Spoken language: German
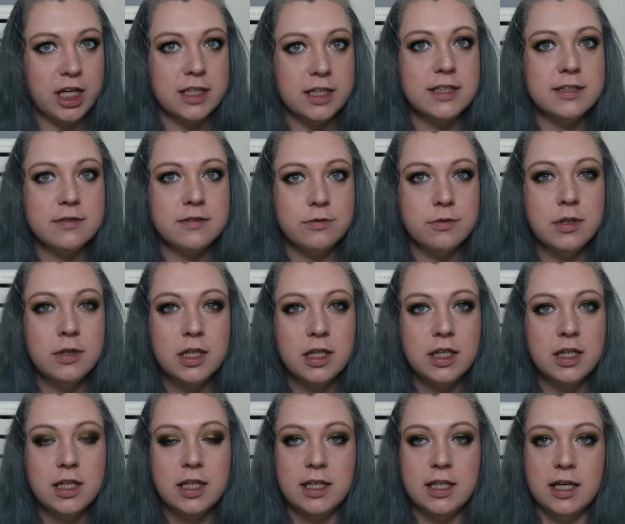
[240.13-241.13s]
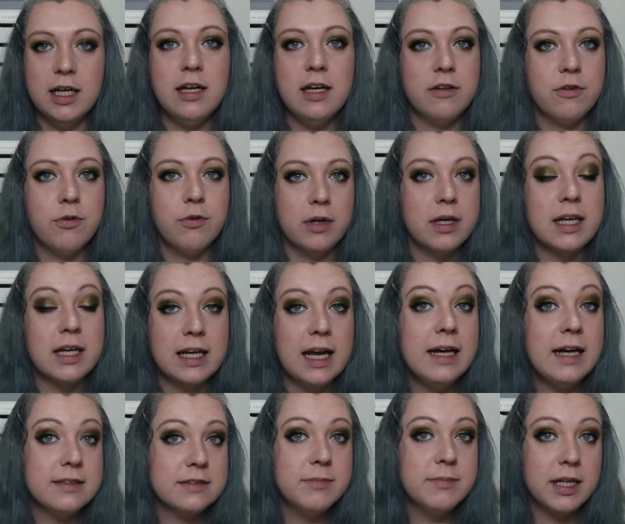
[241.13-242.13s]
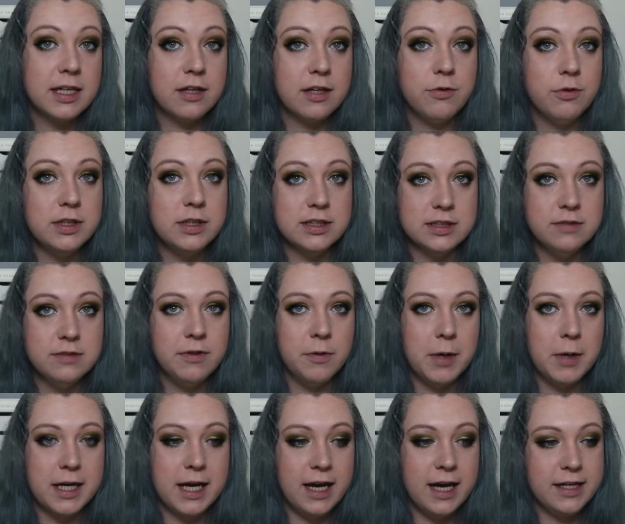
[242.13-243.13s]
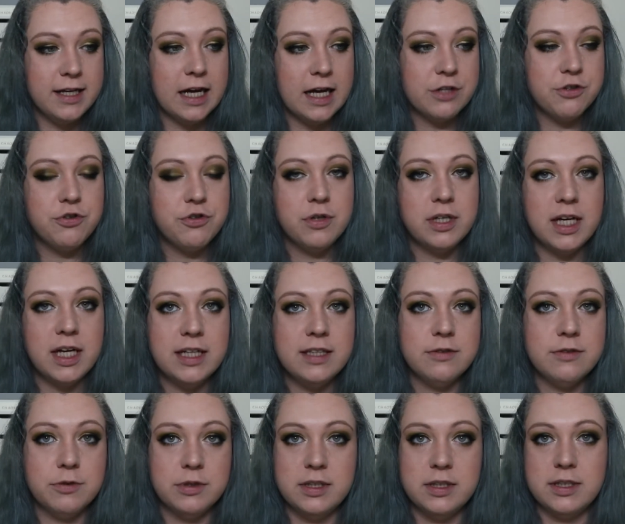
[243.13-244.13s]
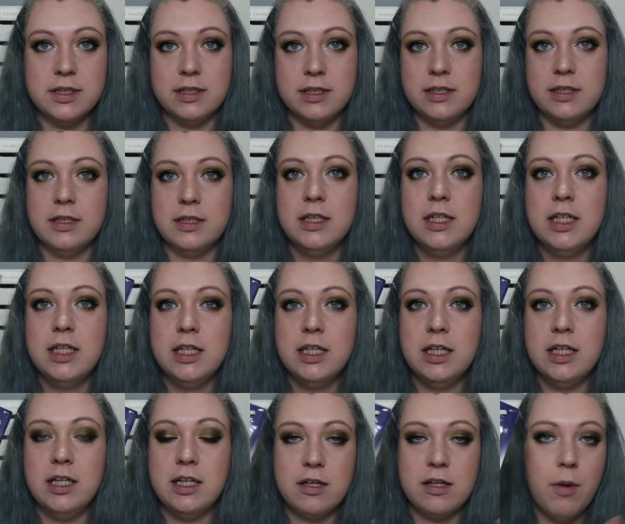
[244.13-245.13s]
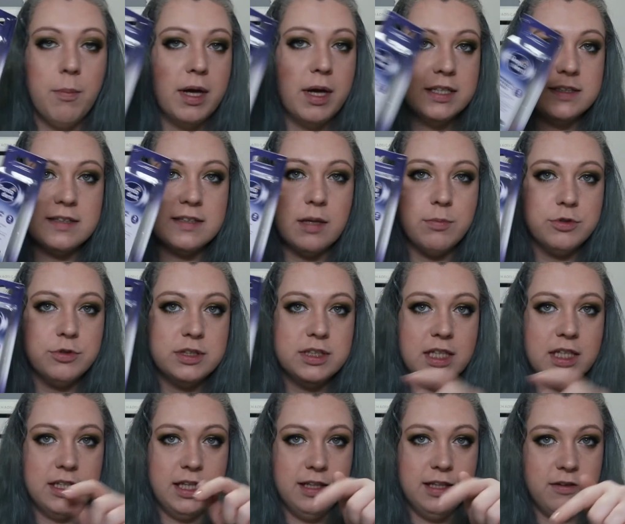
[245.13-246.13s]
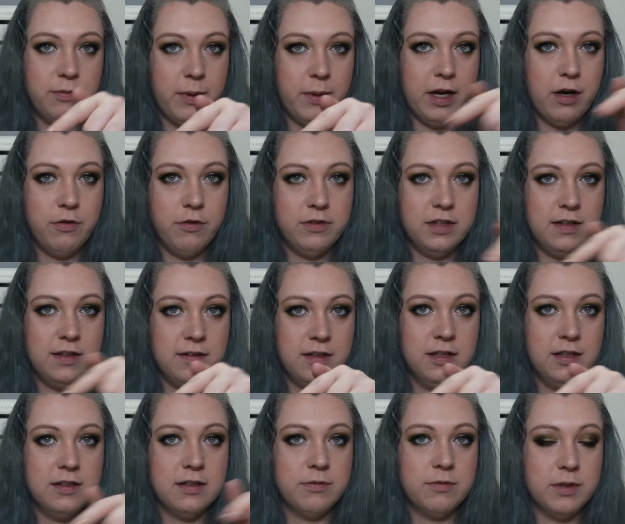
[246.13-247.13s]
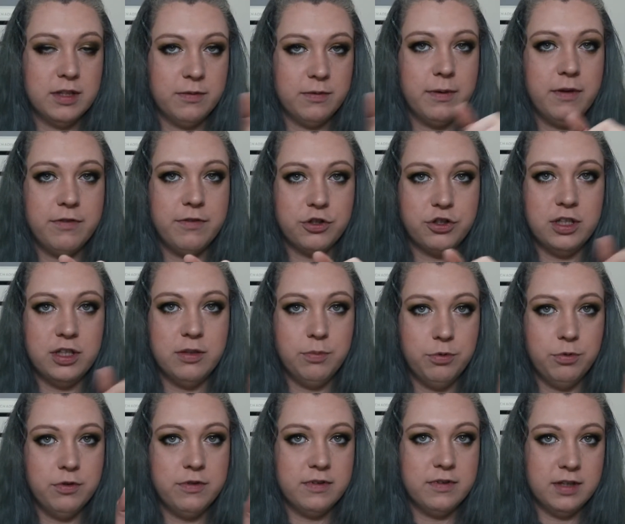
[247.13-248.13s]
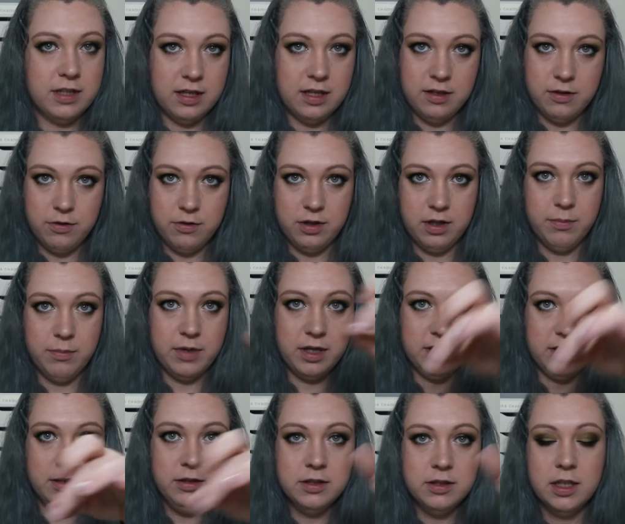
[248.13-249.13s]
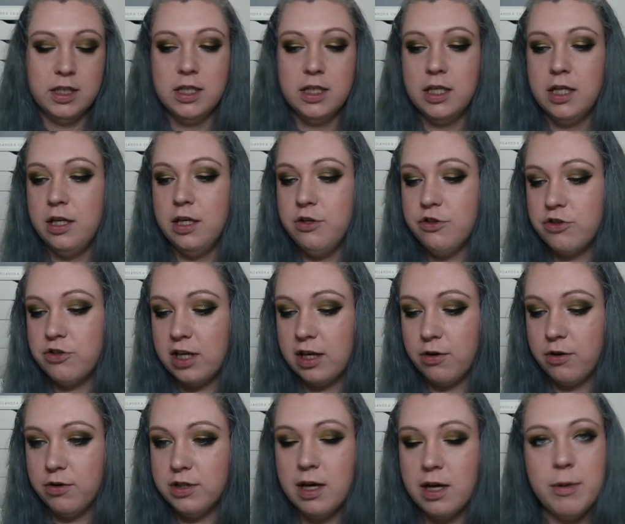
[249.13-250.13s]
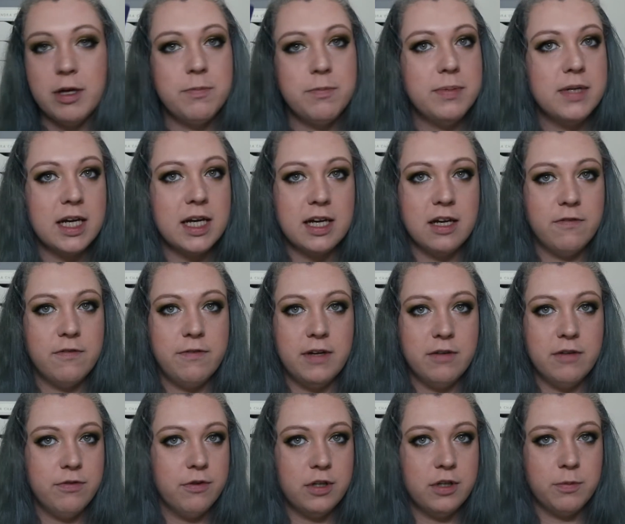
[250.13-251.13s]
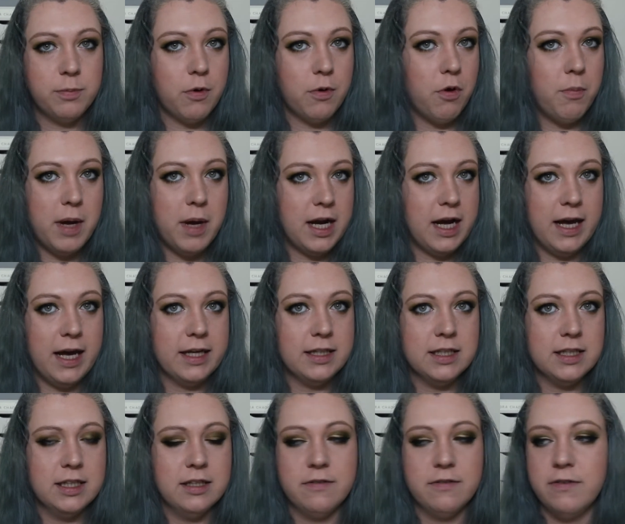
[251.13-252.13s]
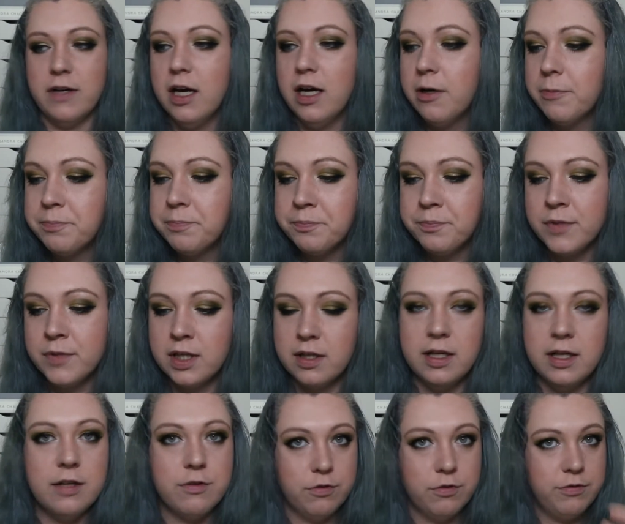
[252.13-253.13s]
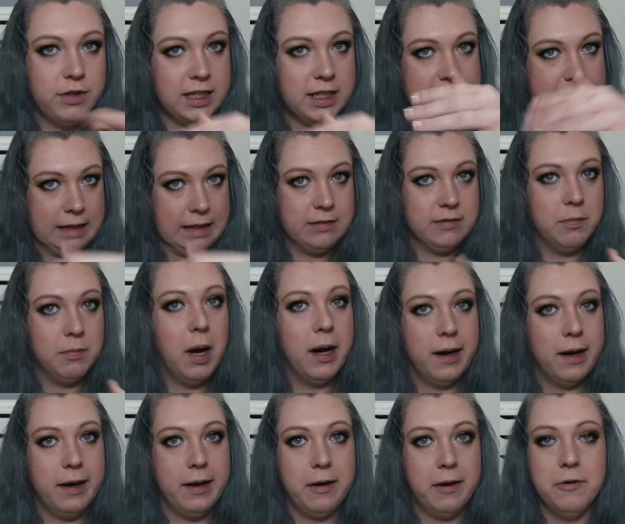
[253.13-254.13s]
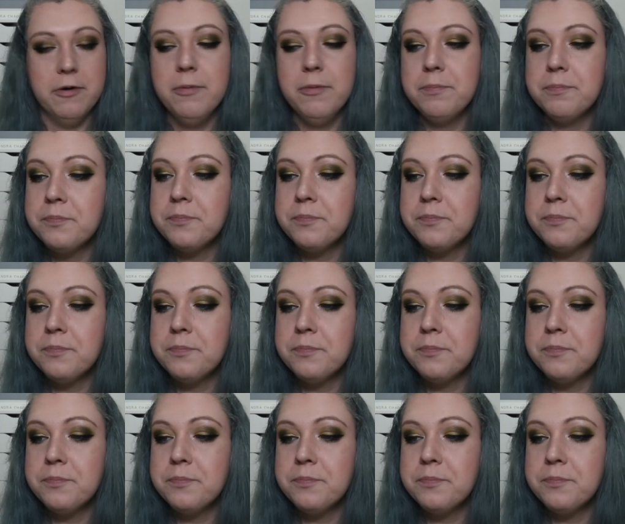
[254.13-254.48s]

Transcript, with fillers: ihr dazu? Na, also klar, es macht natürlich Sinn, wenn man ein Handstück hat und äh, ich glaube, meine Zahnbürste hat eh zwei Aufsätze hinten, dass man zwei verschiedene Bürsten dann auch immer ne, hinstellen könnte. Aber ich bin da kein Fan von. Ich brauche meine eigene einfach. Na, also wirklich ganz meine eigene.